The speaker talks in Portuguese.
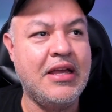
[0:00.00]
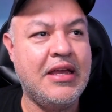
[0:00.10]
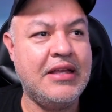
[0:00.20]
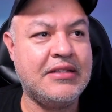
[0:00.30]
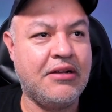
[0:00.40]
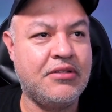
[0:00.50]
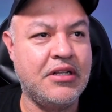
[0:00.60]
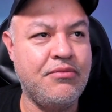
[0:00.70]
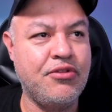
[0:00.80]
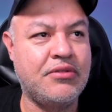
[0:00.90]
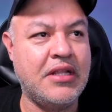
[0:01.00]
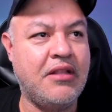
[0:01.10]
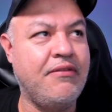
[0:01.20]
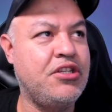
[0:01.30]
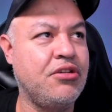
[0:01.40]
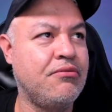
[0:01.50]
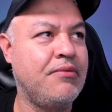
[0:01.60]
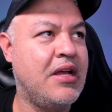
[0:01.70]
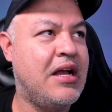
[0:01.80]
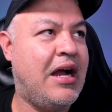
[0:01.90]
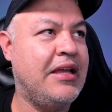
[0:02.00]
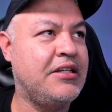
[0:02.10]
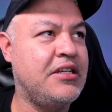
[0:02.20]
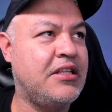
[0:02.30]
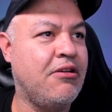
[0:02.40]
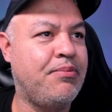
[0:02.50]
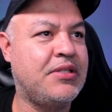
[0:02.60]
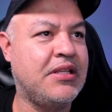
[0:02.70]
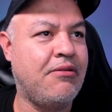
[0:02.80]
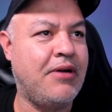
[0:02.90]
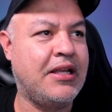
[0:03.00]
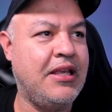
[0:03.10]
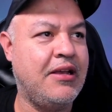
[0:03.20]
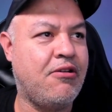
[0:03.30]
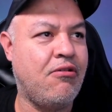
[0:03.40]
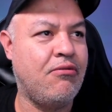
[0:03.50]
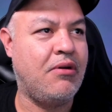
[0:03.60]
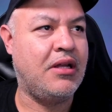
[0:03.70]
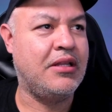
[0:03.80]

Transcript: Esse tá custando 1.121, aí a gente tem a opção aqui com ah,